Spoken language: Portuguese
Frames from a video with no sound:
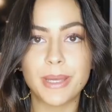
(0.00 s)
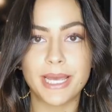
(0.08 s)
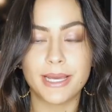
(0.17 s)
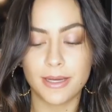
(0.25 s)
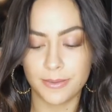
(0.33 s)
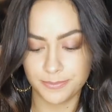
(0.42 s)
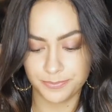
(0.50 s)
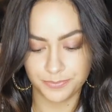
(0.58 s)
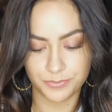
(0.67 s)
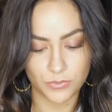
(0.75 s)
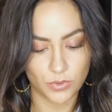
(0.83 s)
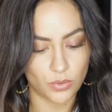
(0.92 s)
Pega
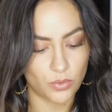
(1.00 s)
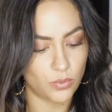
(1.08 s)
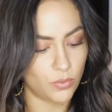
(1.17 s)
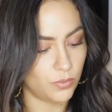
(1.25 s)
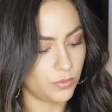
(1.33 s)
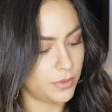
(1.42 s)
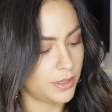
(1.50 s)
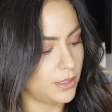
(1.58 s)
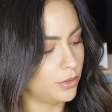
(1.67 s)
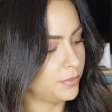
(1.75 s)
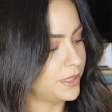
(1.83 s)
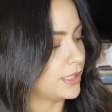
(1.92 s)
um
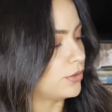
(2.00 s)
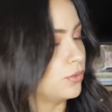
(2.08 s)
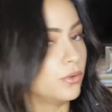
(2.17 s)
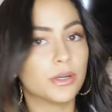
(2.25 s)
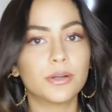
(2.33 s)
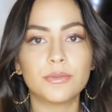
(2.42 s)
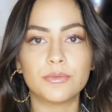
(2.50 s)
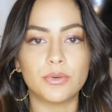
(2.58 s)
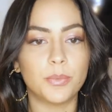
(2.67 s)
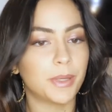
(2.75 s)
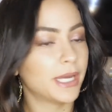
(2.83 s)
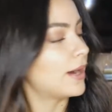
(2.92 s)
iluminador,
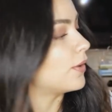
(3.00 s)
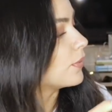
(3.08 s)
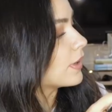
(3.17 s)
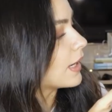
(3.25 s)
vou pegar um